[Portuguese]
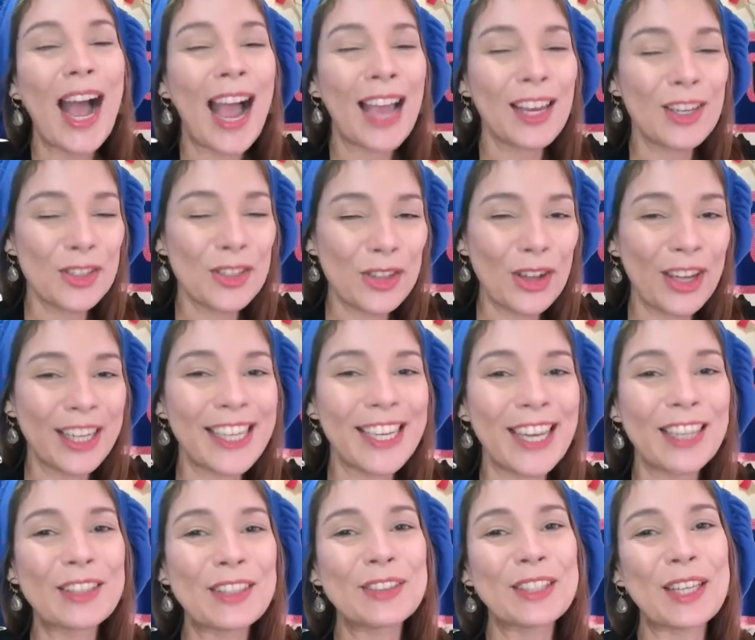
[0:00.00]
a
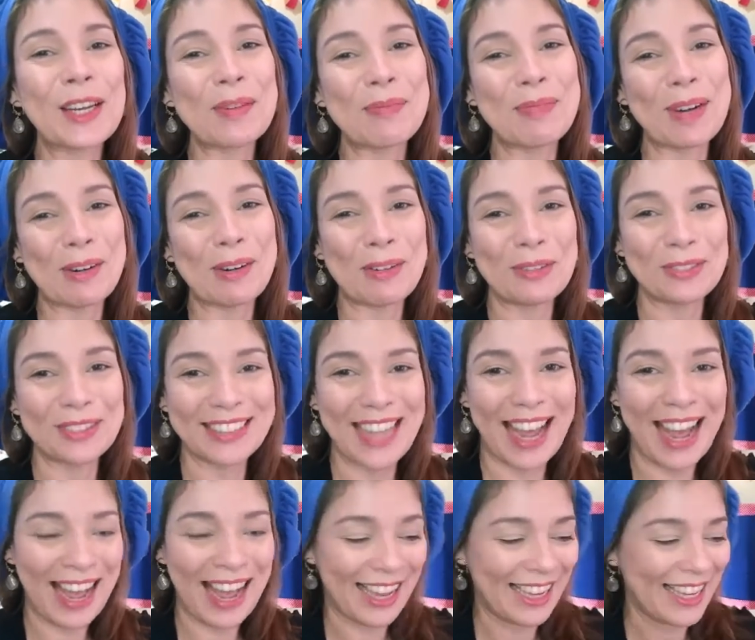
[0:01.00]
historinha que eu tenho para
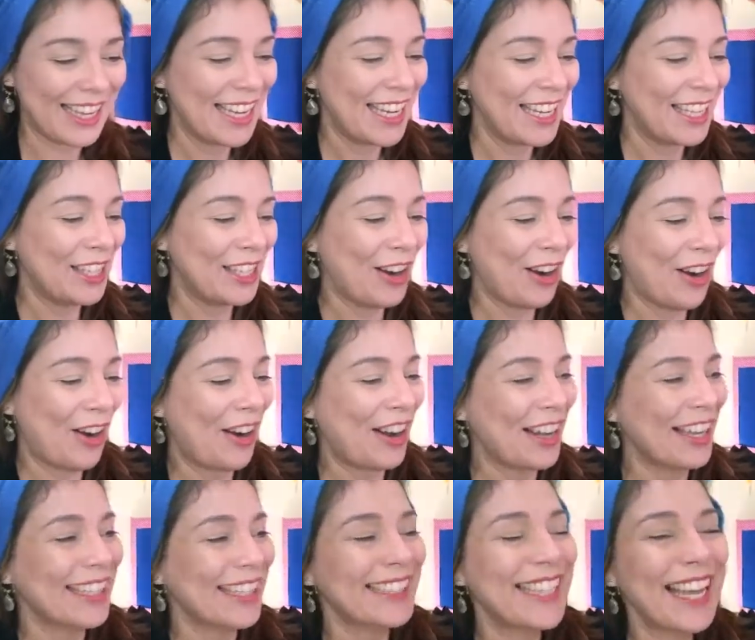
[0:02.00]
contar. E
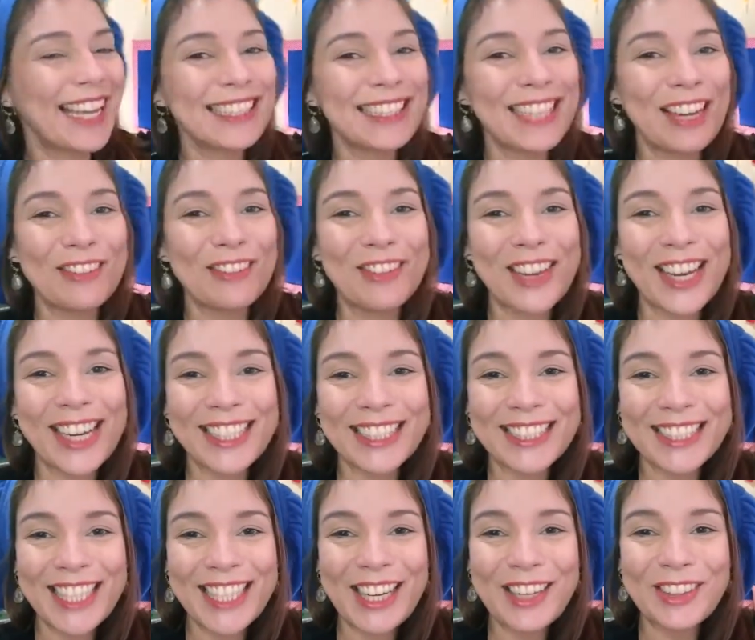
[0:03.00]
ó, dessa
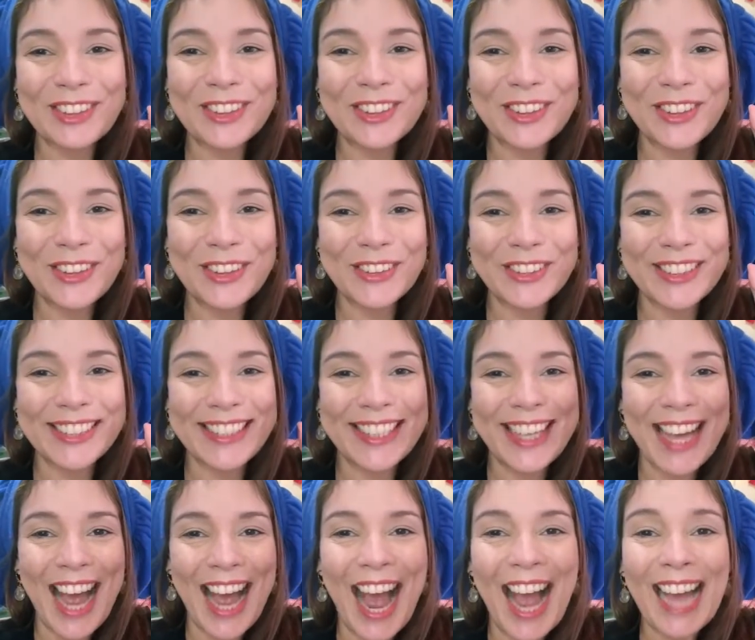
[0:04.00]
vez eu
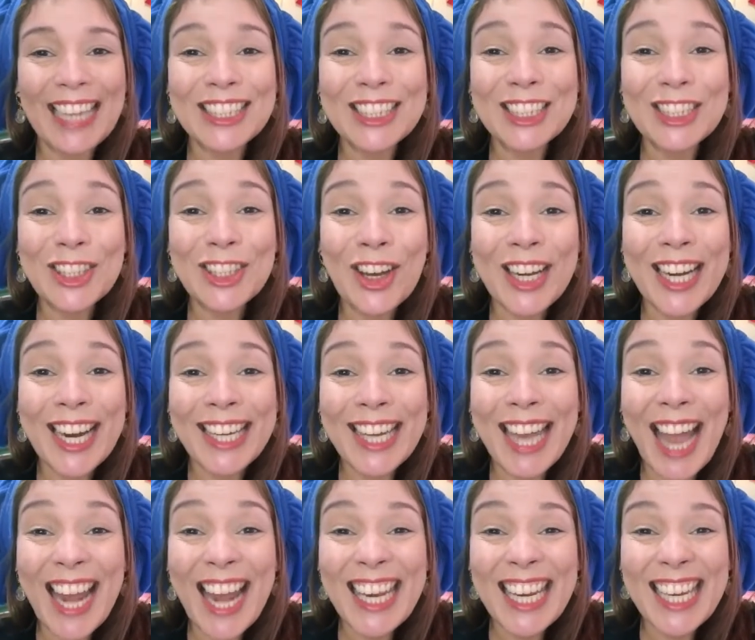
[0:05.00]
trouxe a história
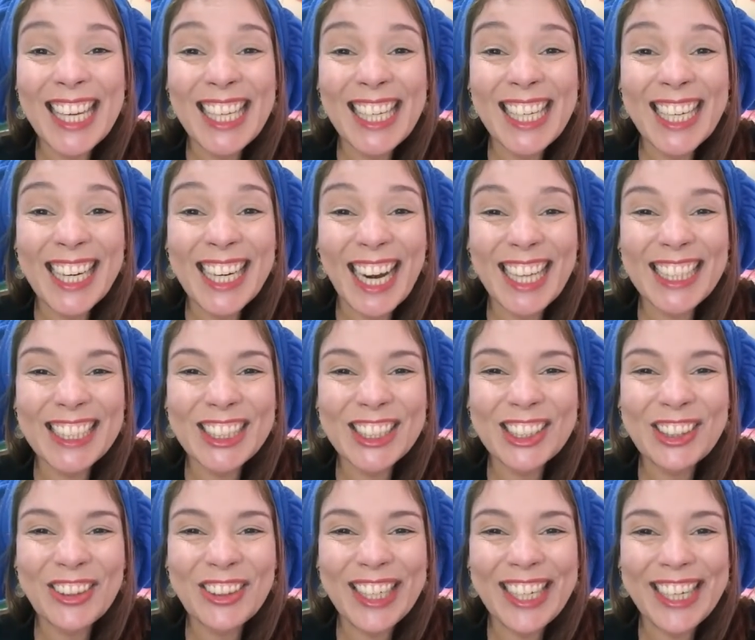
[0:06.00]
que a Lilica
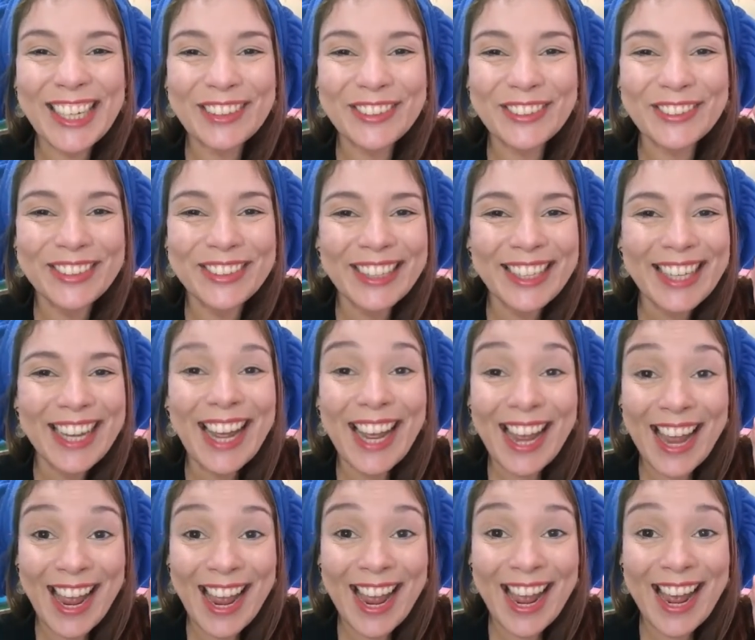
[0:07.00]
escolheu.
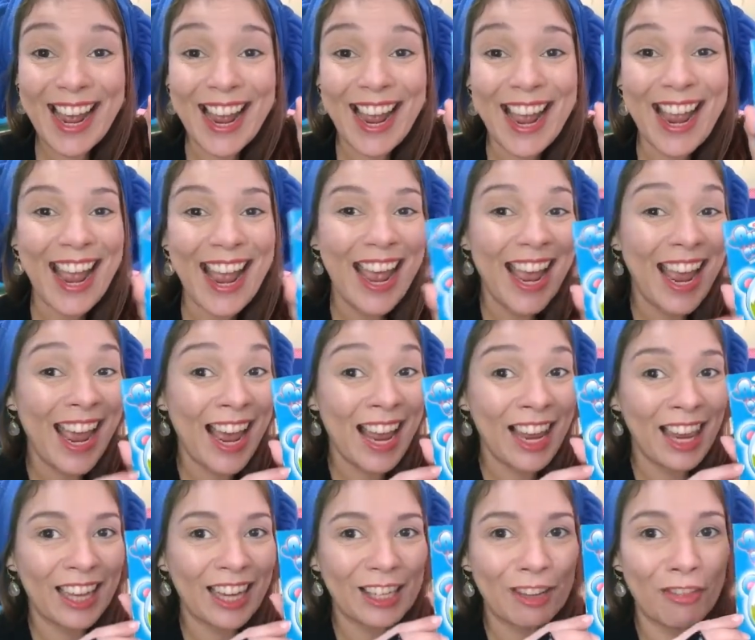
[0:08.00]
É,
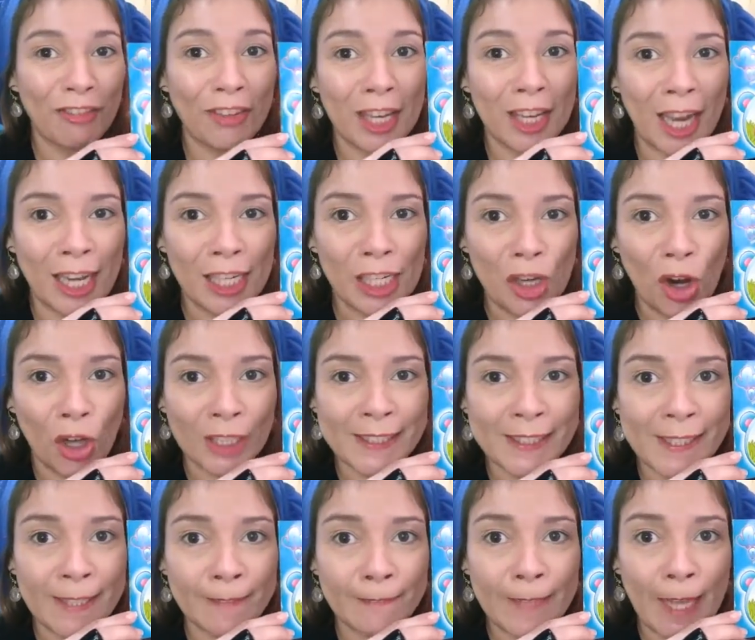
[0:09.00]
ela que fica ali, ó,
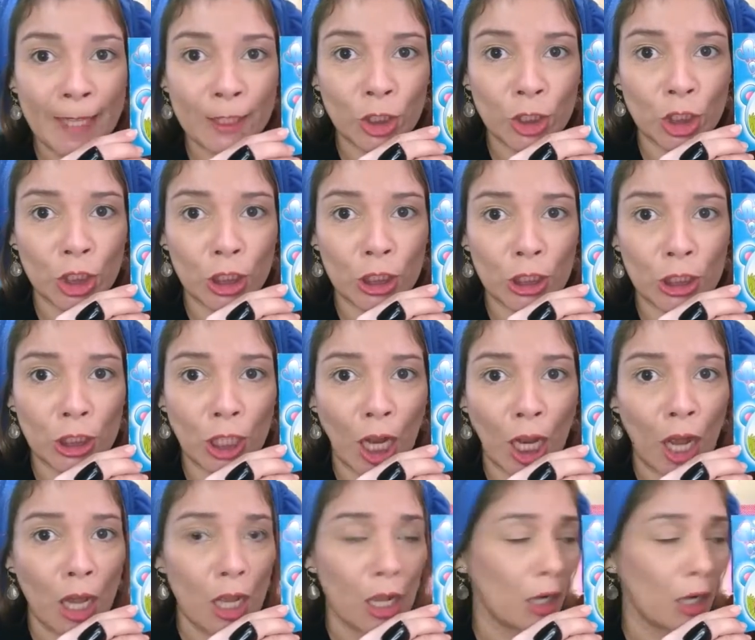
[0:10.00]

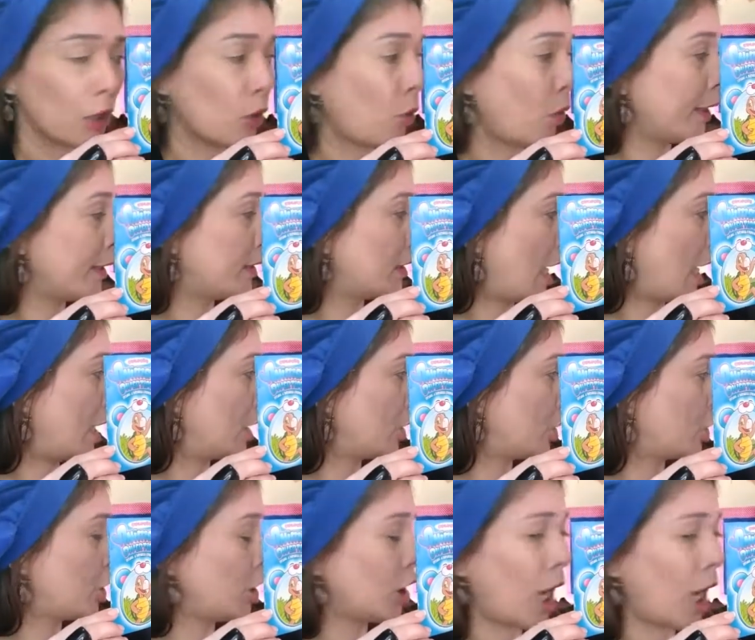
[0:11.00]
sentadinha,
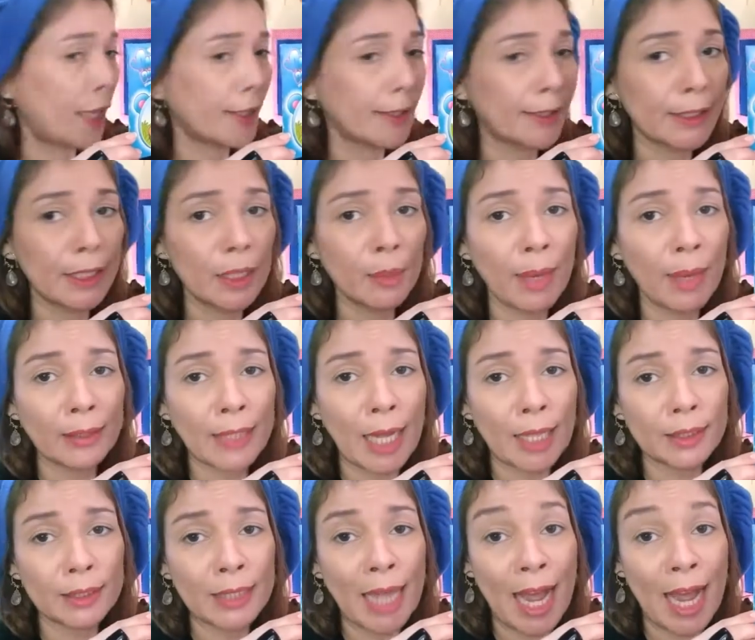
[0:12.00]
coitadinha, em cima
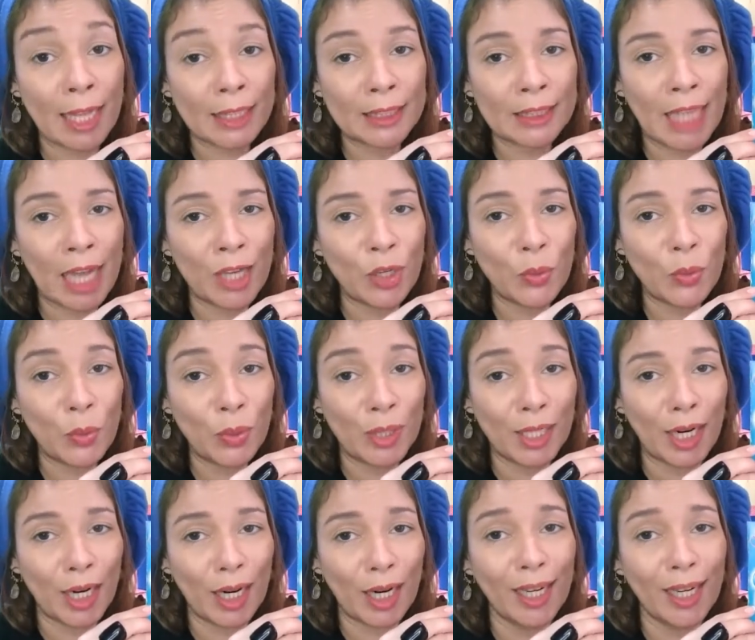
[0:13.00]
da
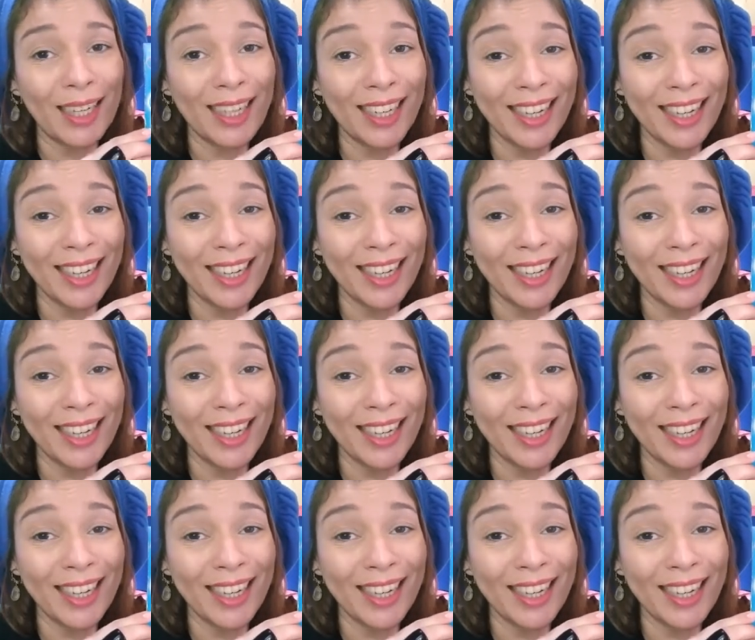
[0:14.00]
tartaruga,